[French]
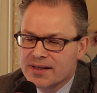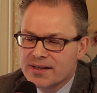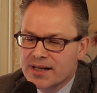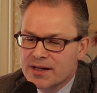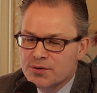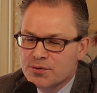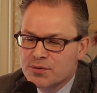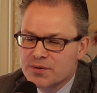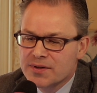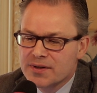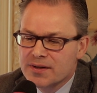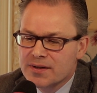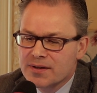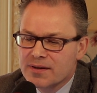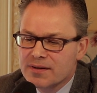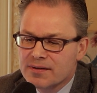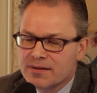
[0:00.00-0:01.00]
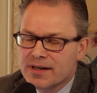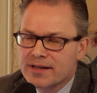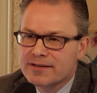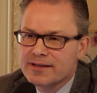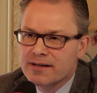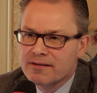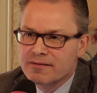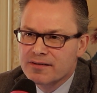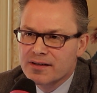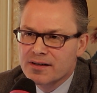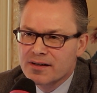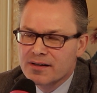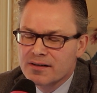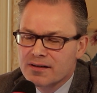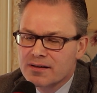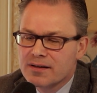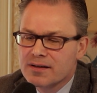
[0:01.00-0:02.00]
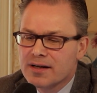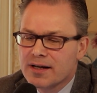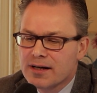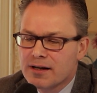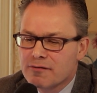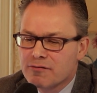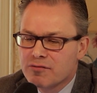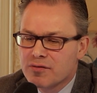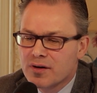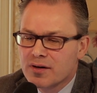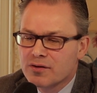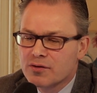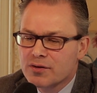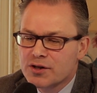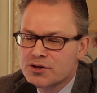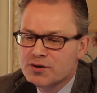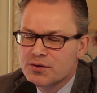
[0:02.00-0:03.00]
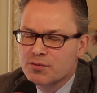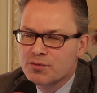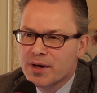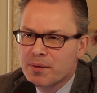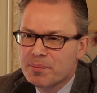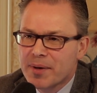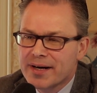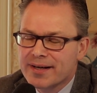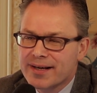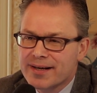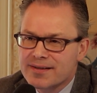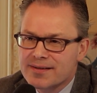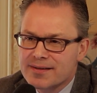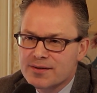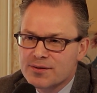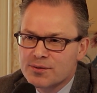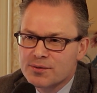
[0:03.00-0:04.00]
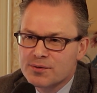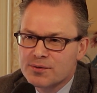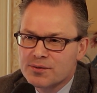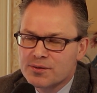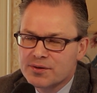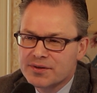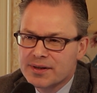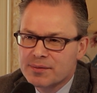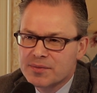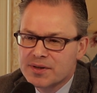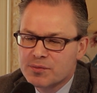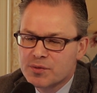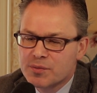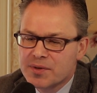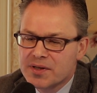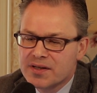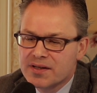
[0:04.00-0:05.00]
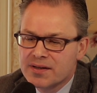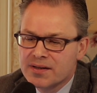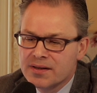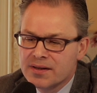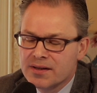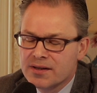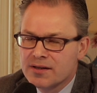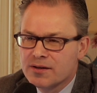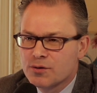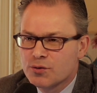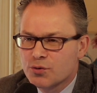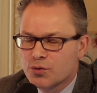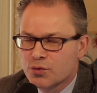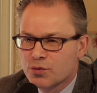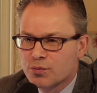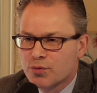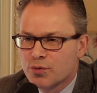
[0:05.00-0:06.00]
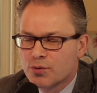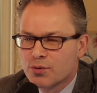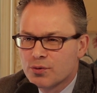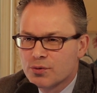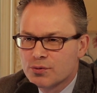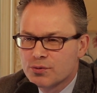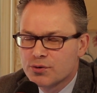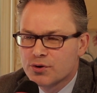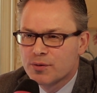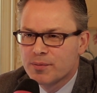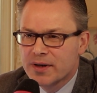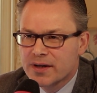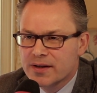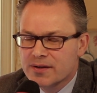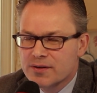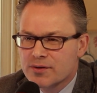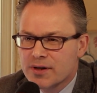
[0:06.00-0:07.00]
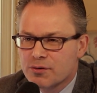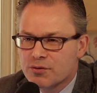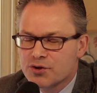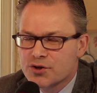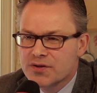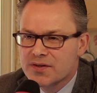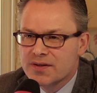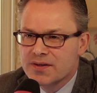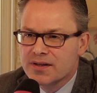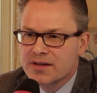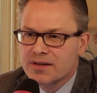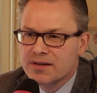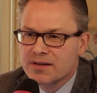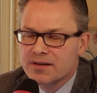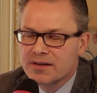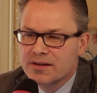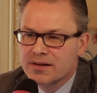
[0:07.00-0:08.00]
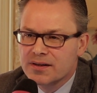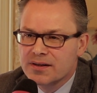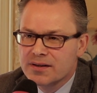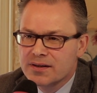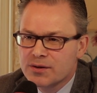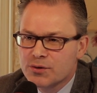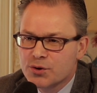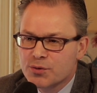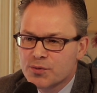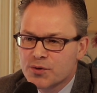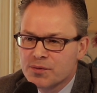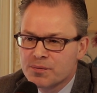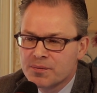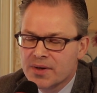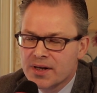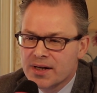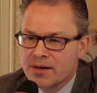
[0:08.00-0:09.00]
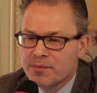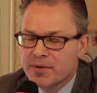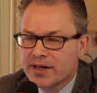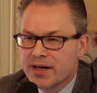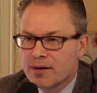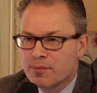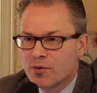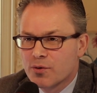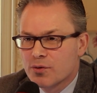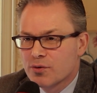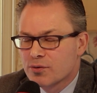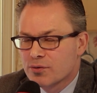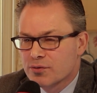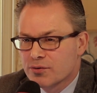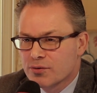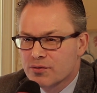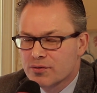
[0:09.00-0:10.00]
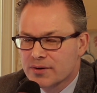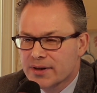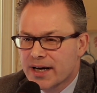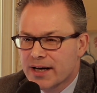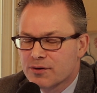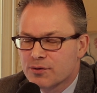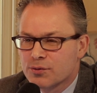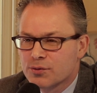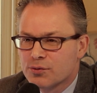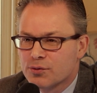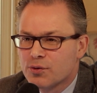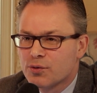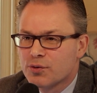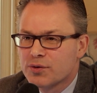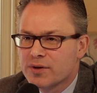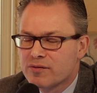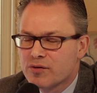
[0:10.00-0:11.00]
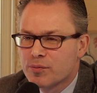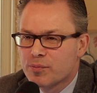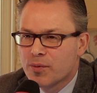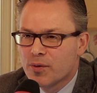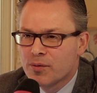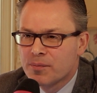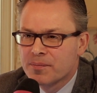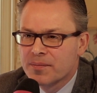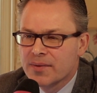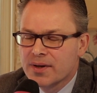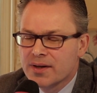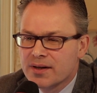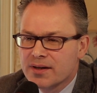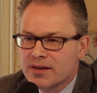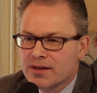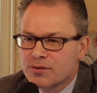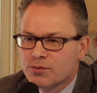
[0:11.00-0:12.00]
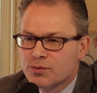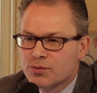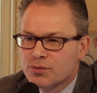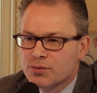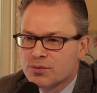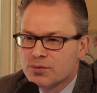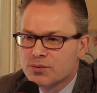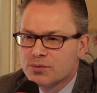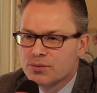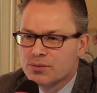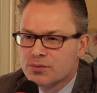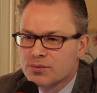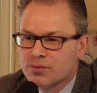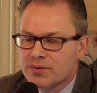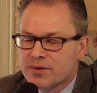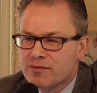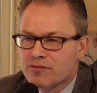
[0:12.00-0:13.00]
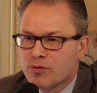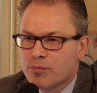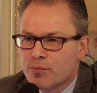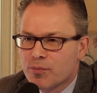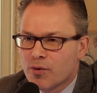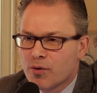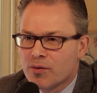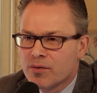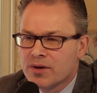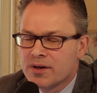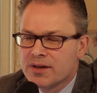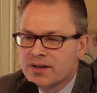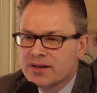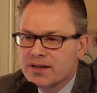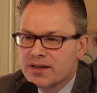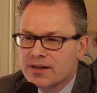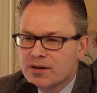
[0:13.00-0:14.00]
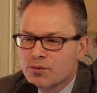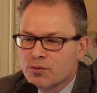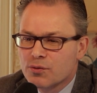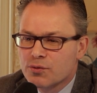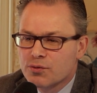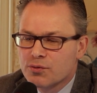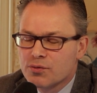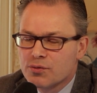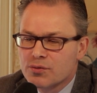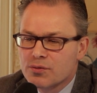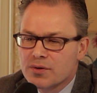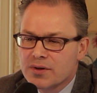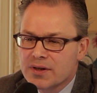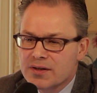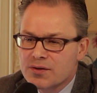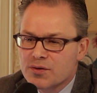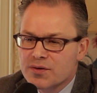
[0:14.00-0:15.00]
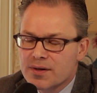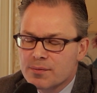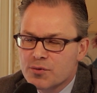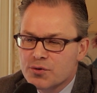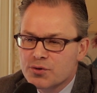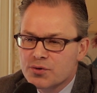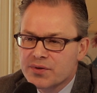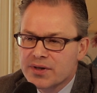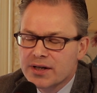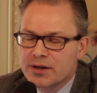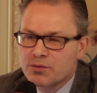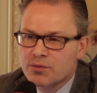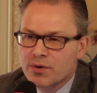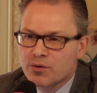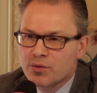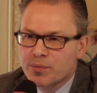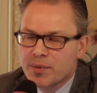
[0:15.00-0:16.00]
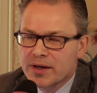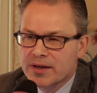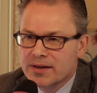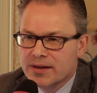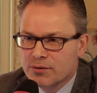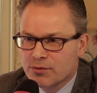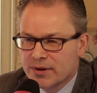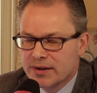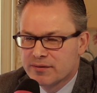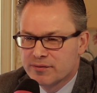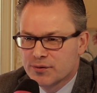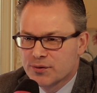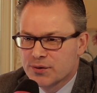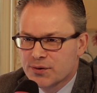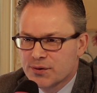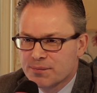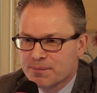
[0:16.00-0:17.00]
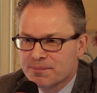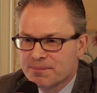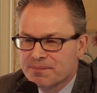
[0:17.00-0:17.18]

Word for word: Et à ce titre, intervient à la fois dans la gestion d'un parc existant en termes d'immobilier sur du bureau, du commerce, de la logistique et, des logements, mais également dans le cadre de gros développements et de développements qui ont lieu essentiellement sur le territoire de Paris et de la Défense.